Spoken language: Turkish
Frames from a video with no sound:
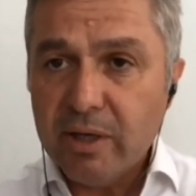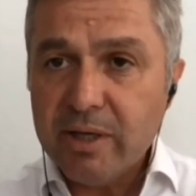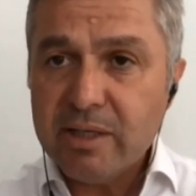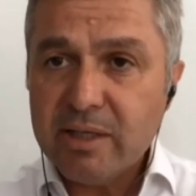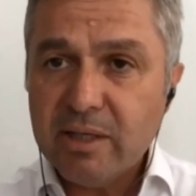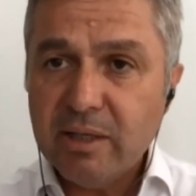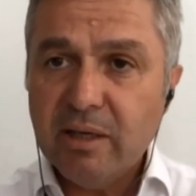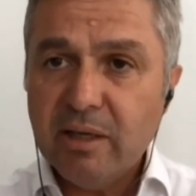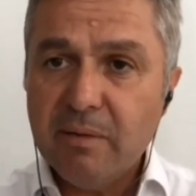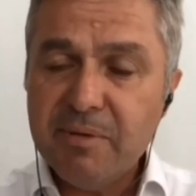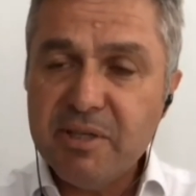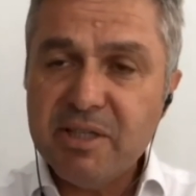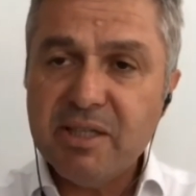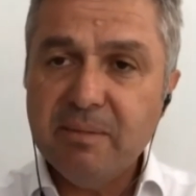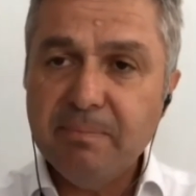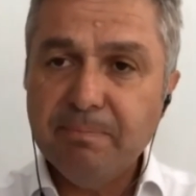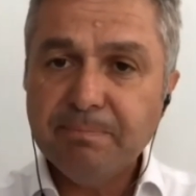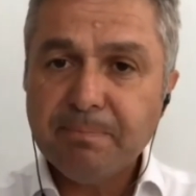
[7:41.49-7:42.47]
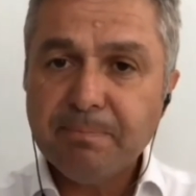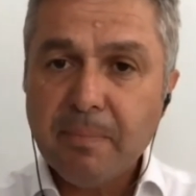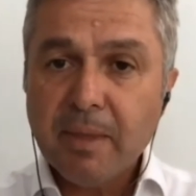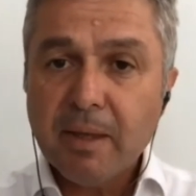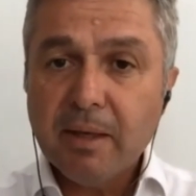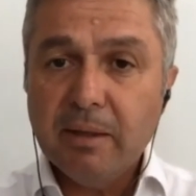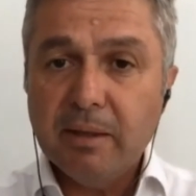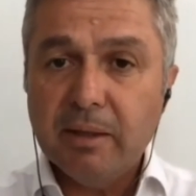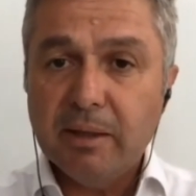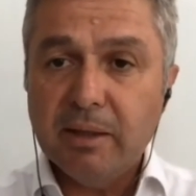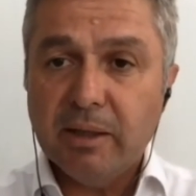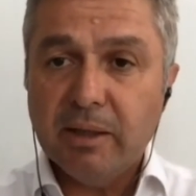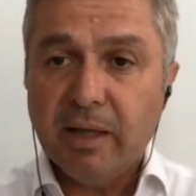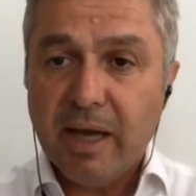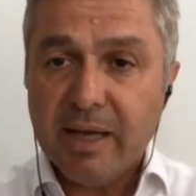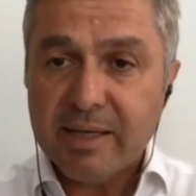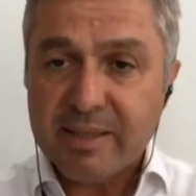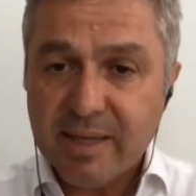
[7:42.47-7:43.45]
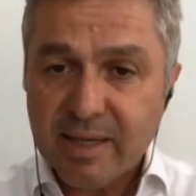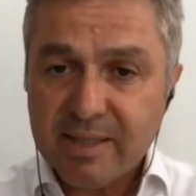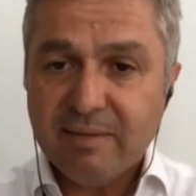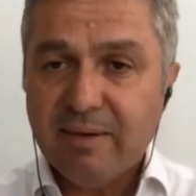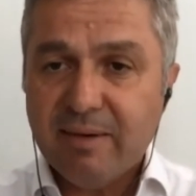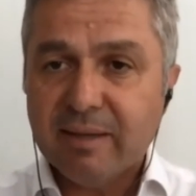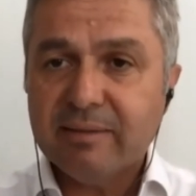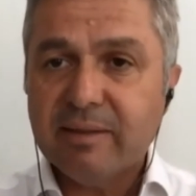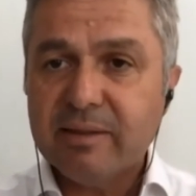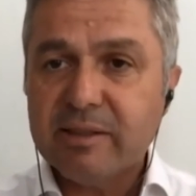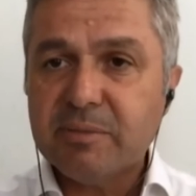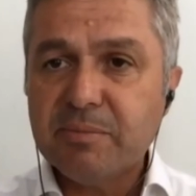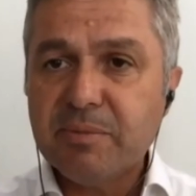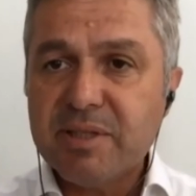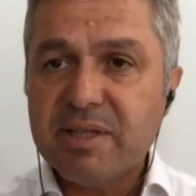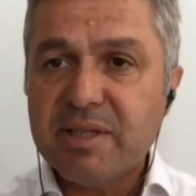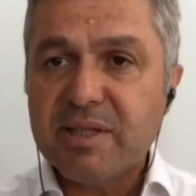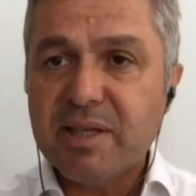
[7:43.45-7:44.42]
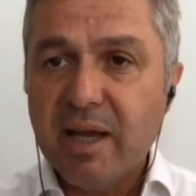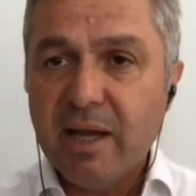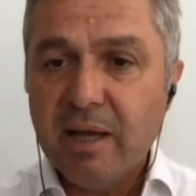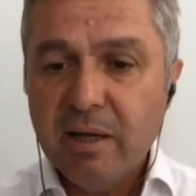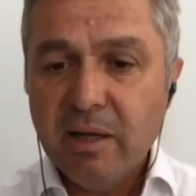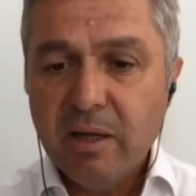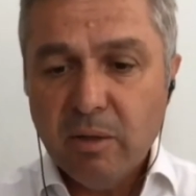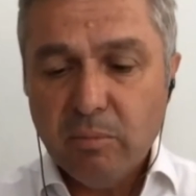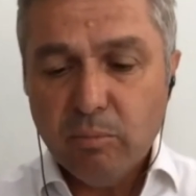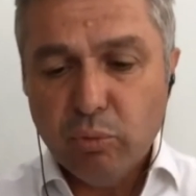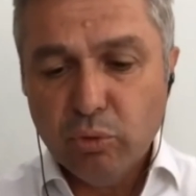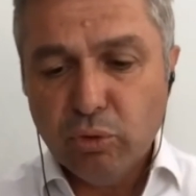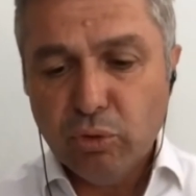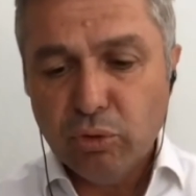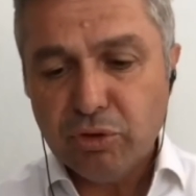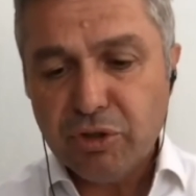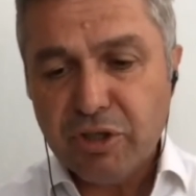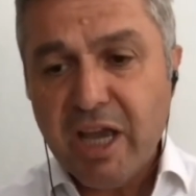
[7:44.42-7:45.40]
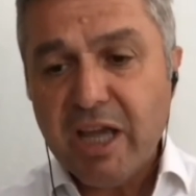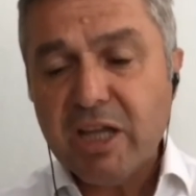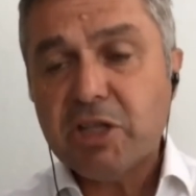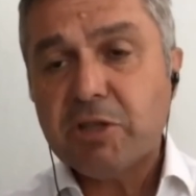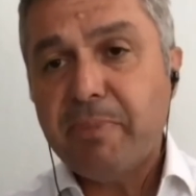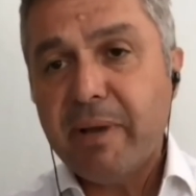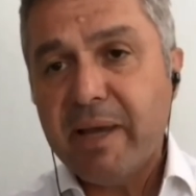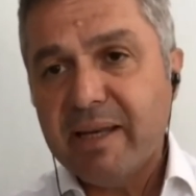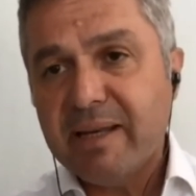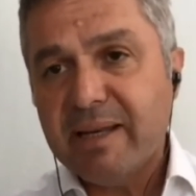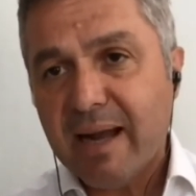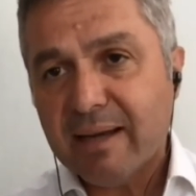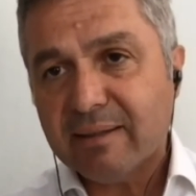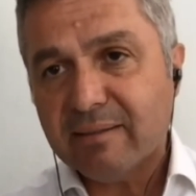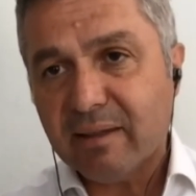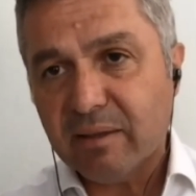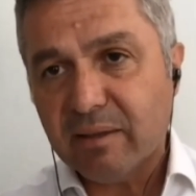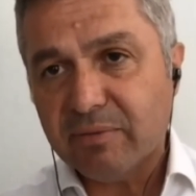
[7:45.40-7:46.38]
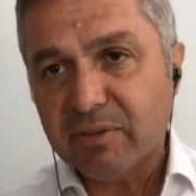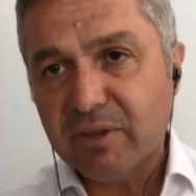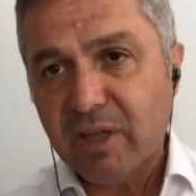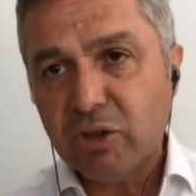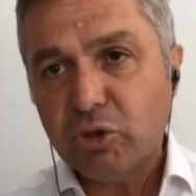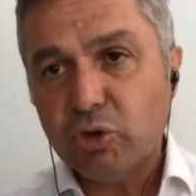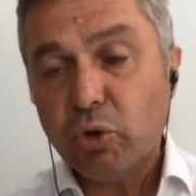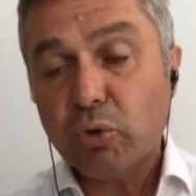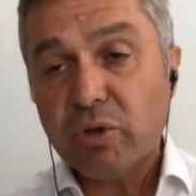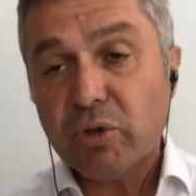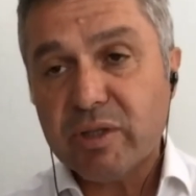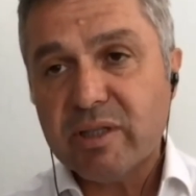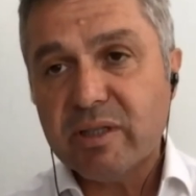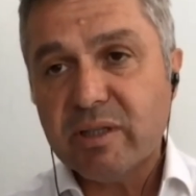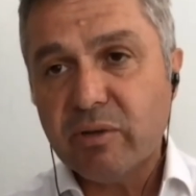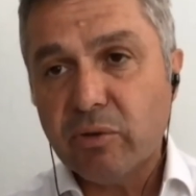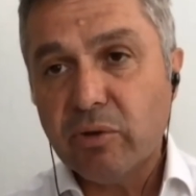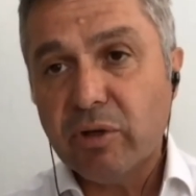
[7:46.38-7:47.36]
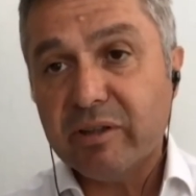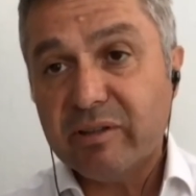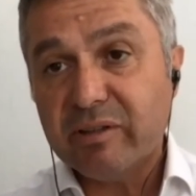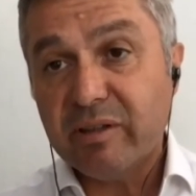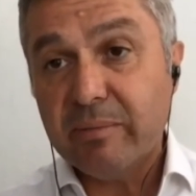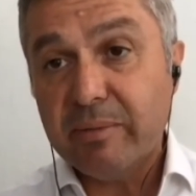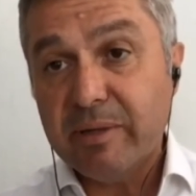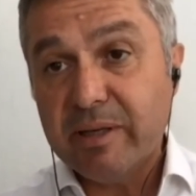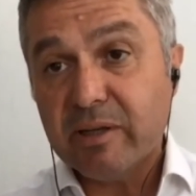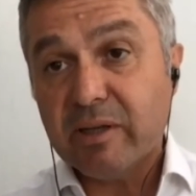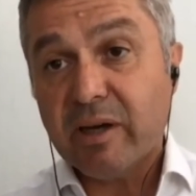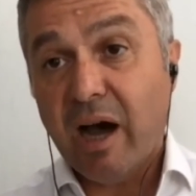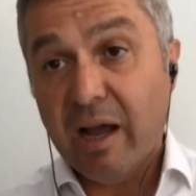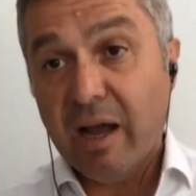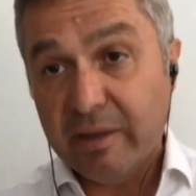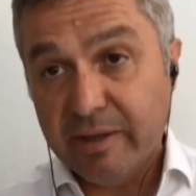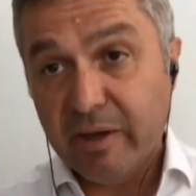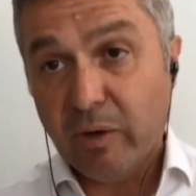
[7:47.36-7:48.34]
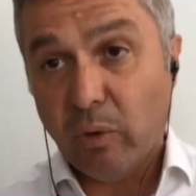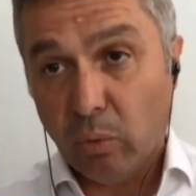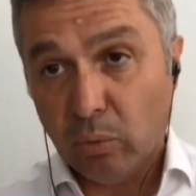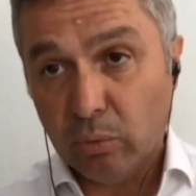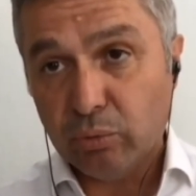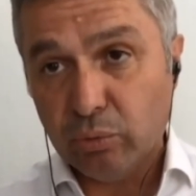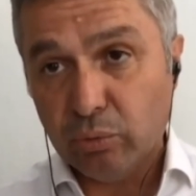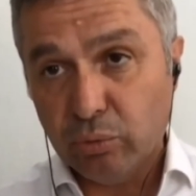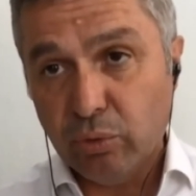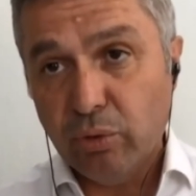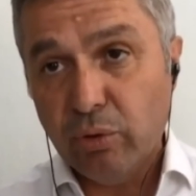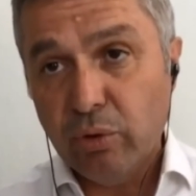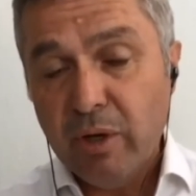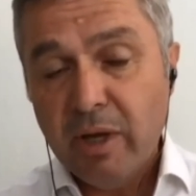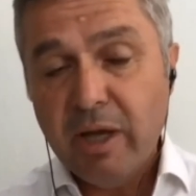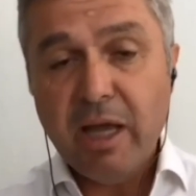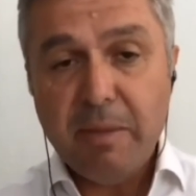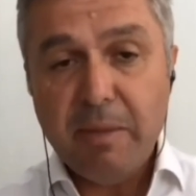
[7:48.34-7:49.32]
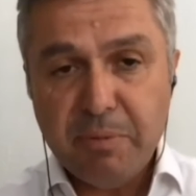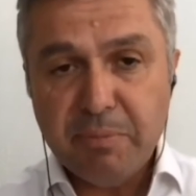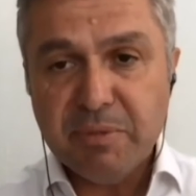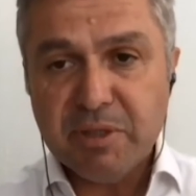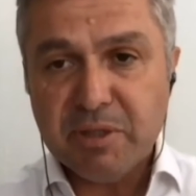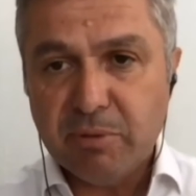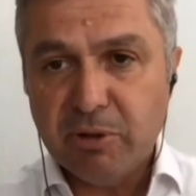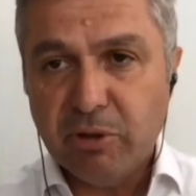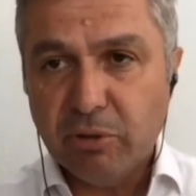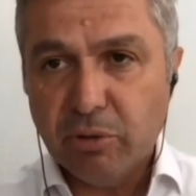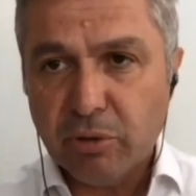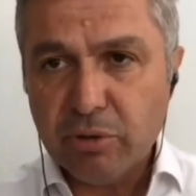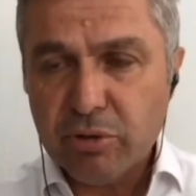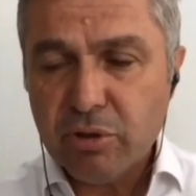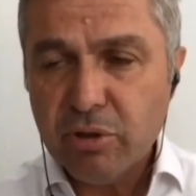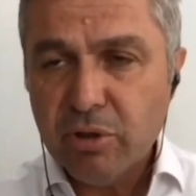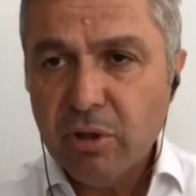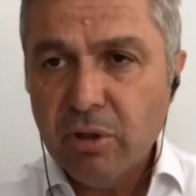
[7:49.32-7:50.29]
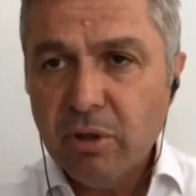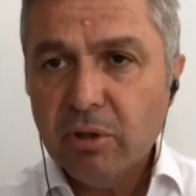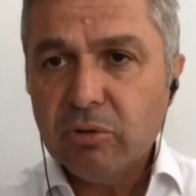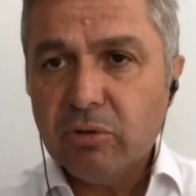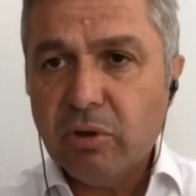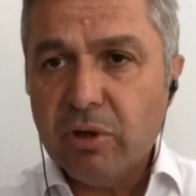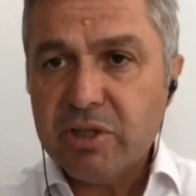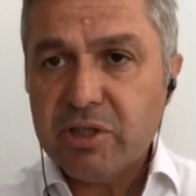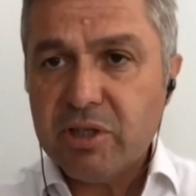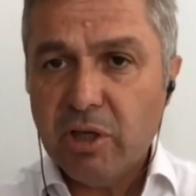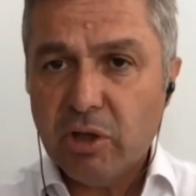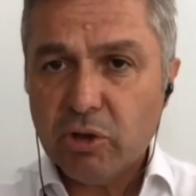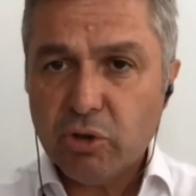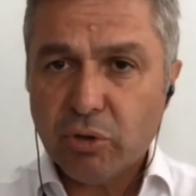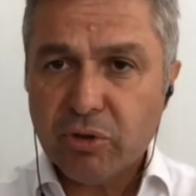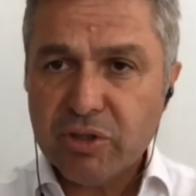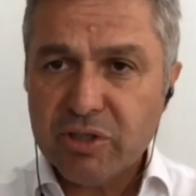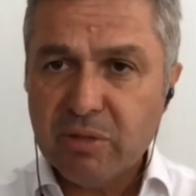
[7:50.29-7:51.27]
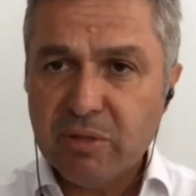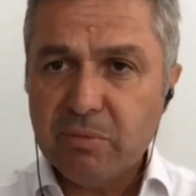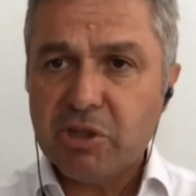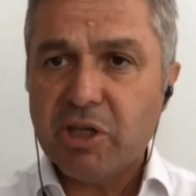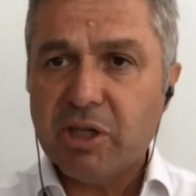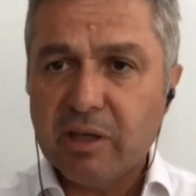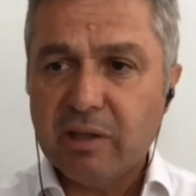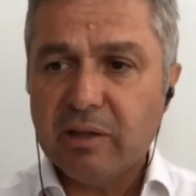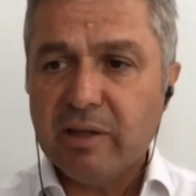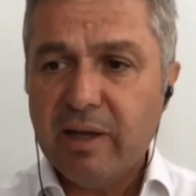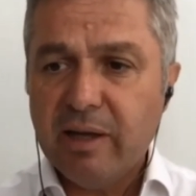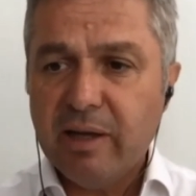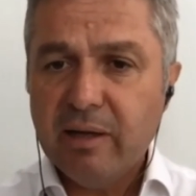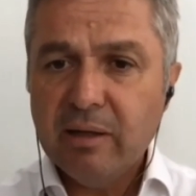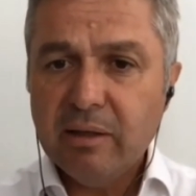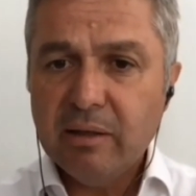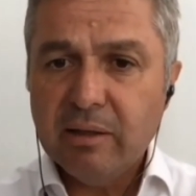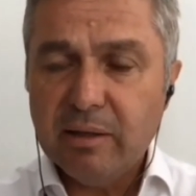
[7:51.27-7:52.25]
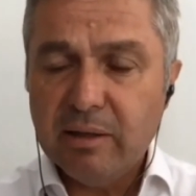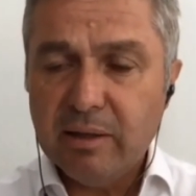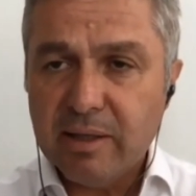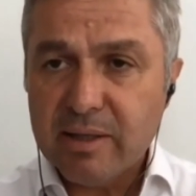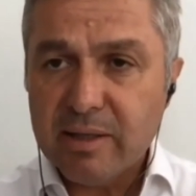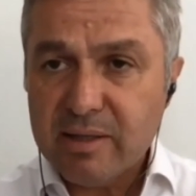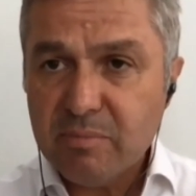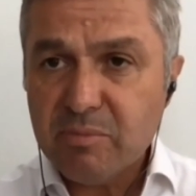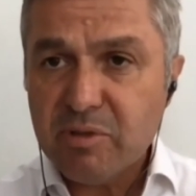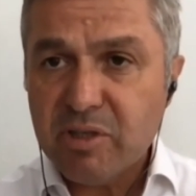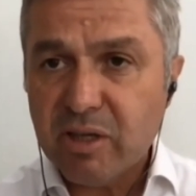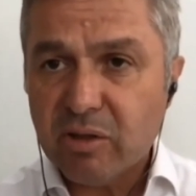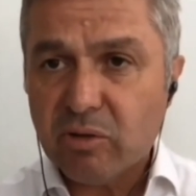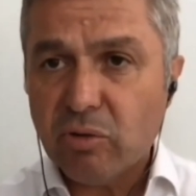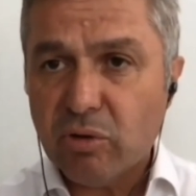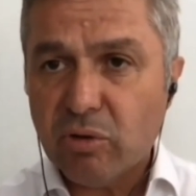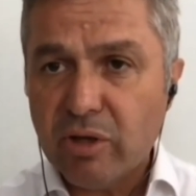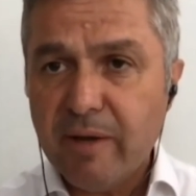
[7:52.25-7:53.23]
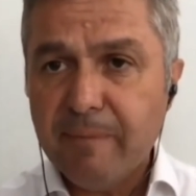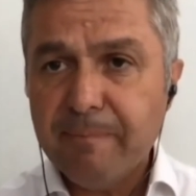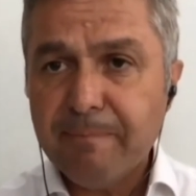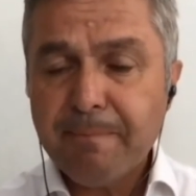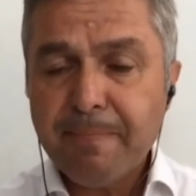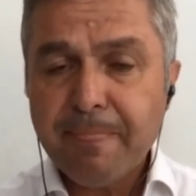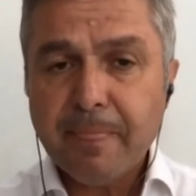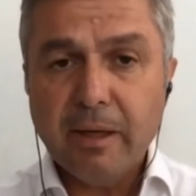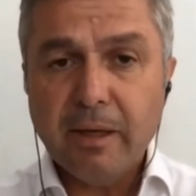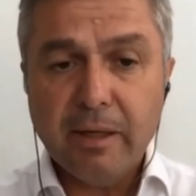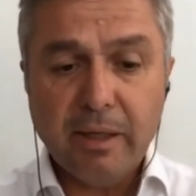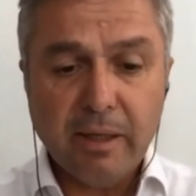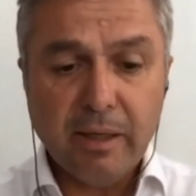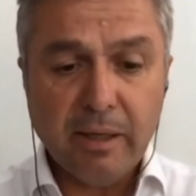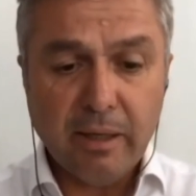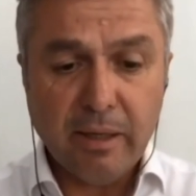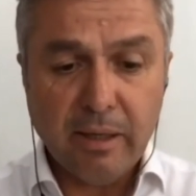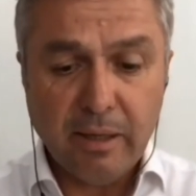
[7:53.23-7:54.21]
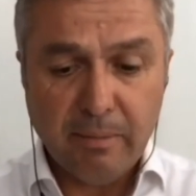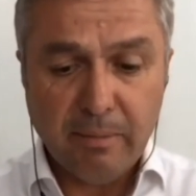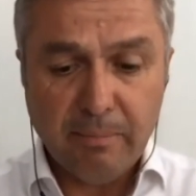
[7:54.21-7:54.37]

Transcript: Dolayısıyla bizim e, esas avantajımız ise bunun genç beyinler tarafından çok hızlı üretilebilir halde olduğunu hepimiz biliyoruz. Evet. Dolayısıyla çok hızlı bir şekilde e, yazılım sektörüne e,